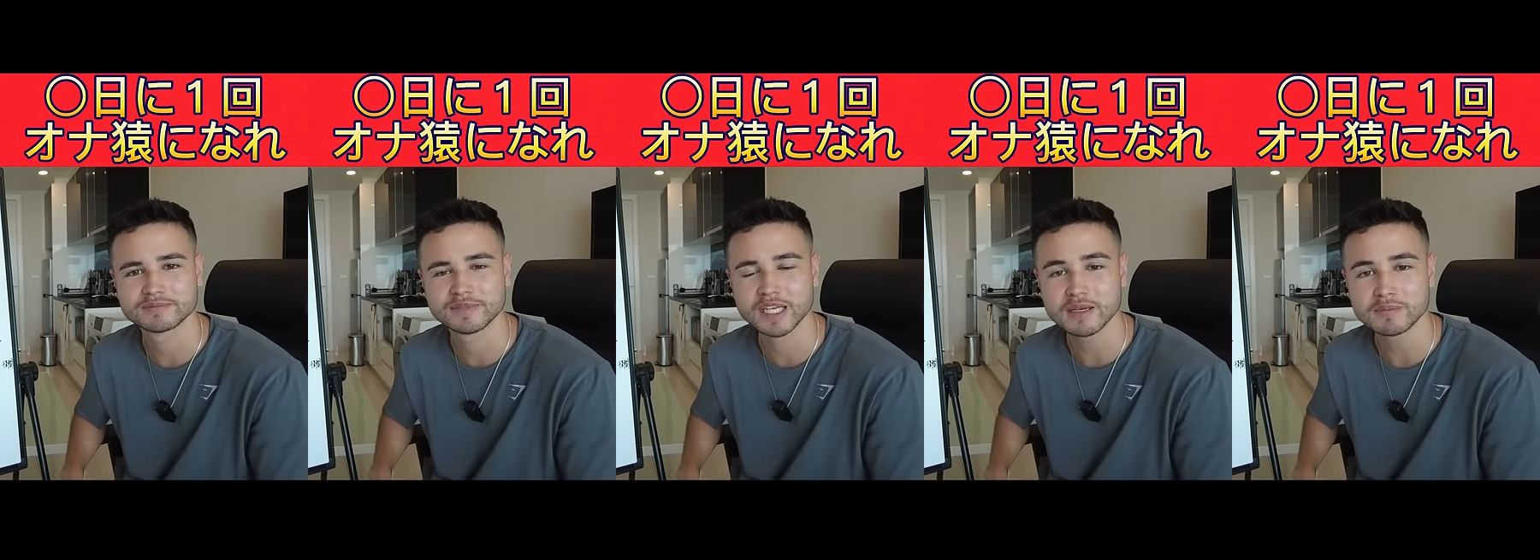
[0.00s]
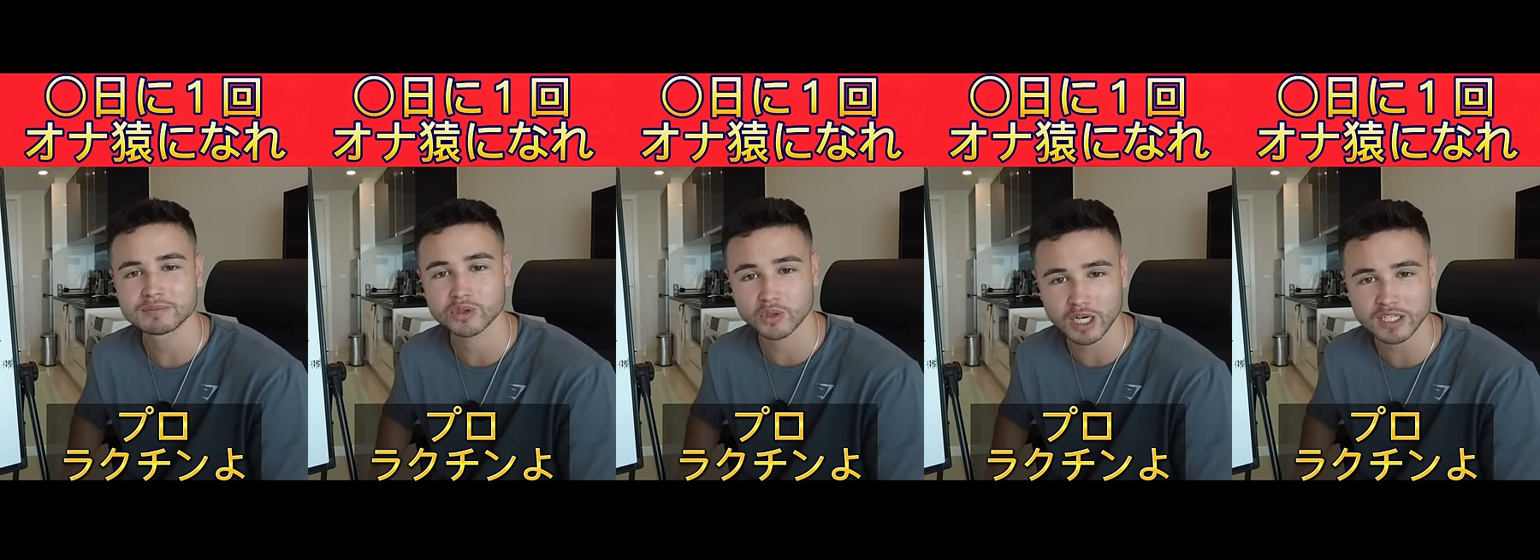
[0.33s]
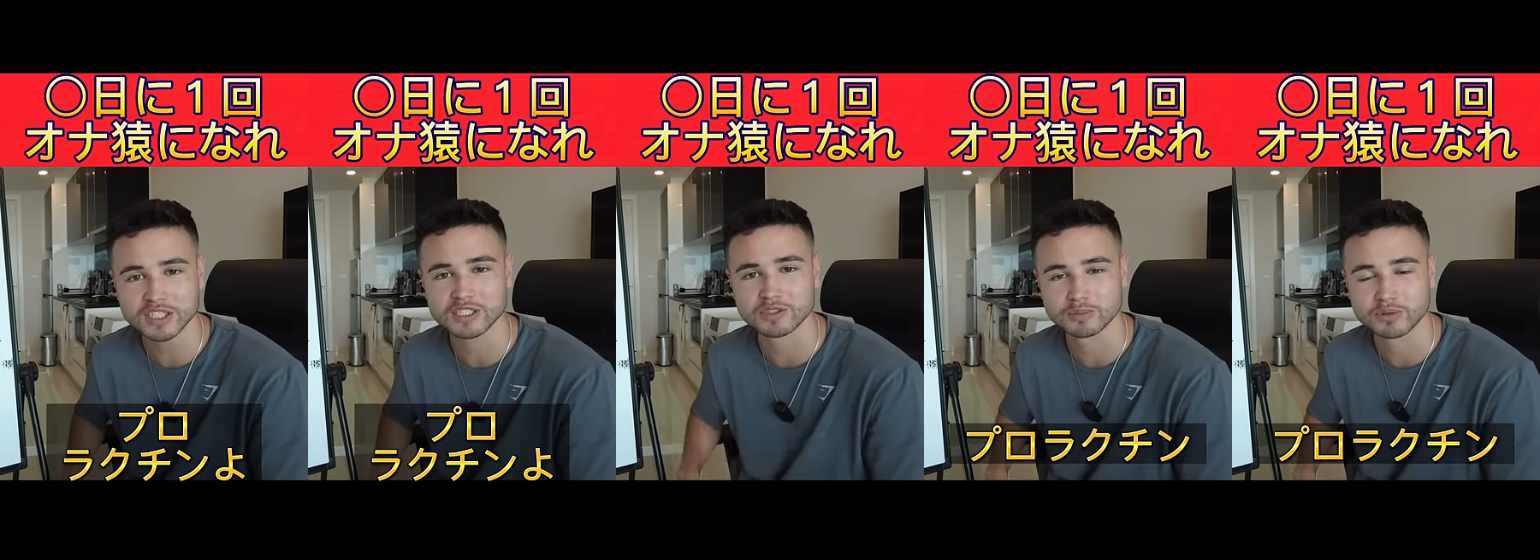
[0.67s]
ね
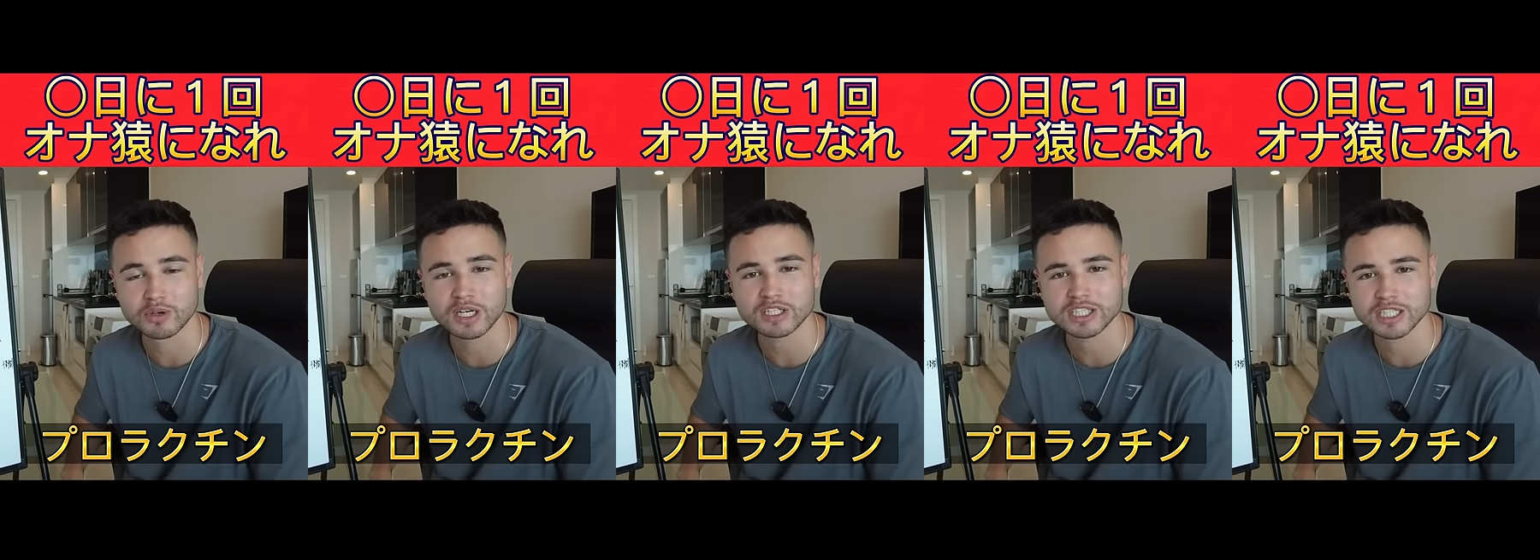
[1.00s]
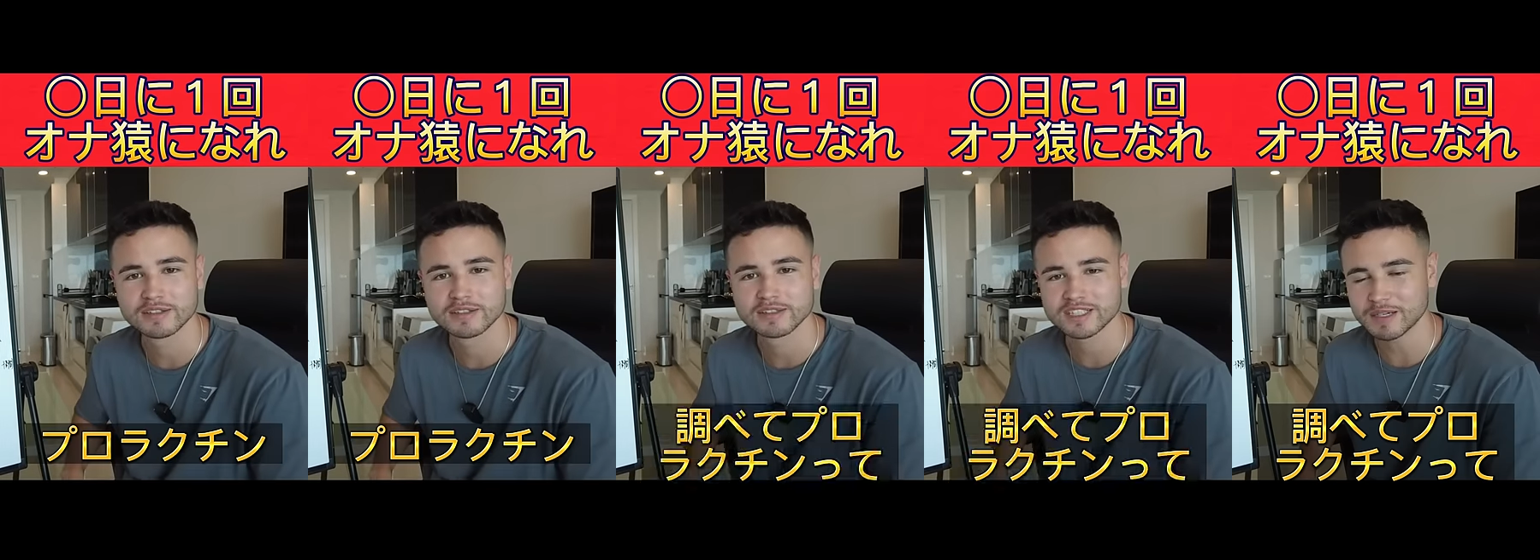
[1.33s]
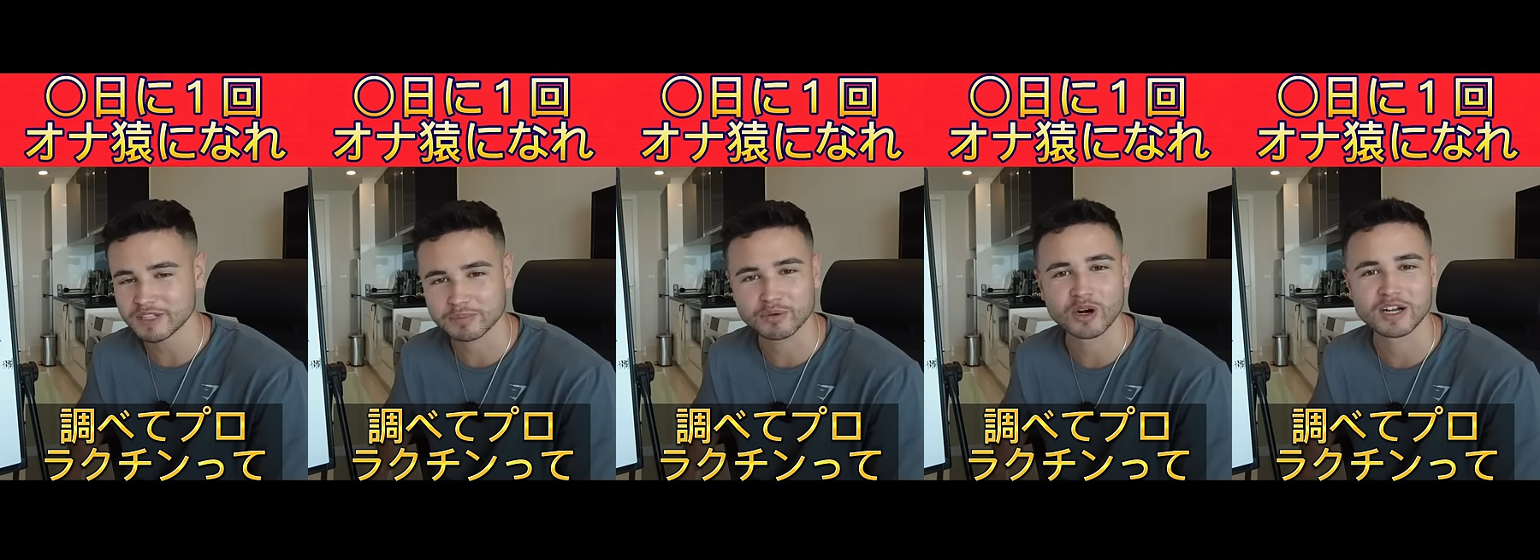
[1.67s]
プロラクチンよプロラクチン調
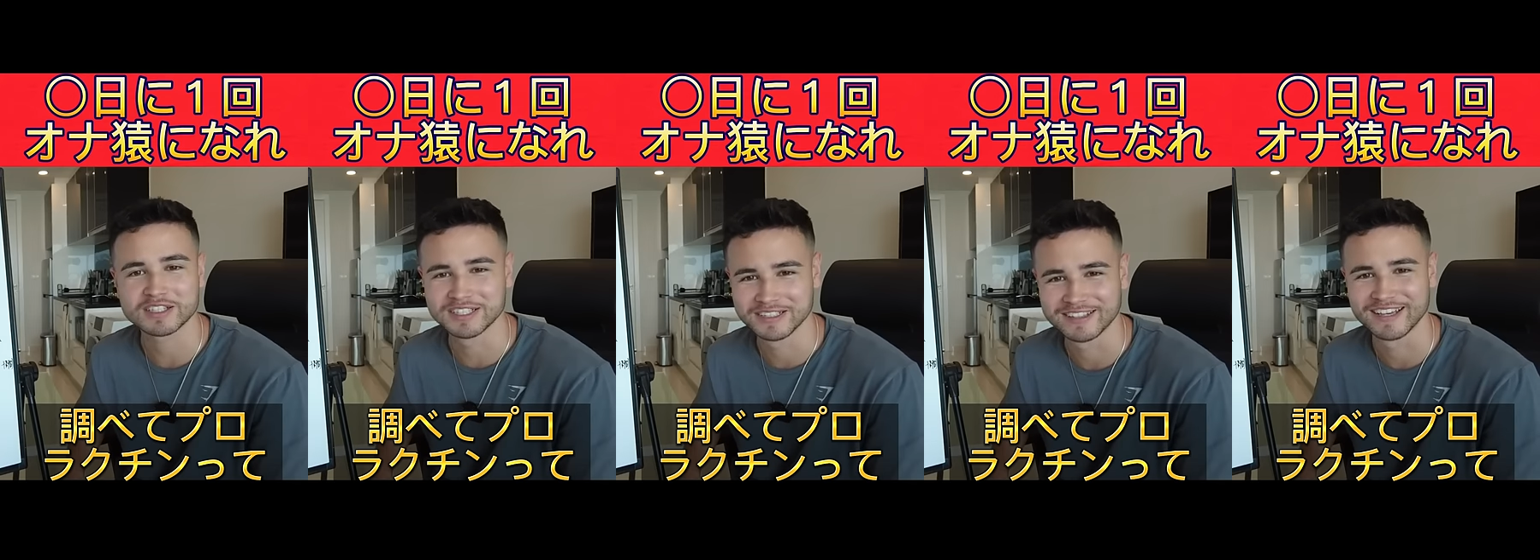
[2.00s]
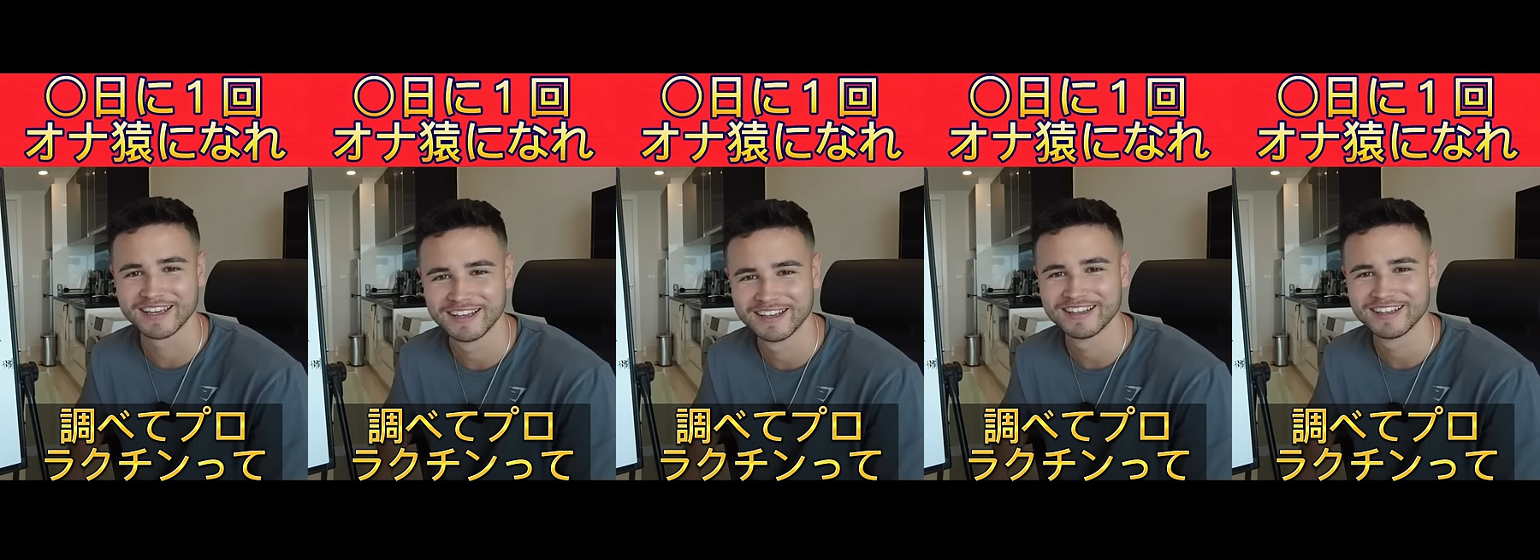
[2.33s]
べてプロラクチンって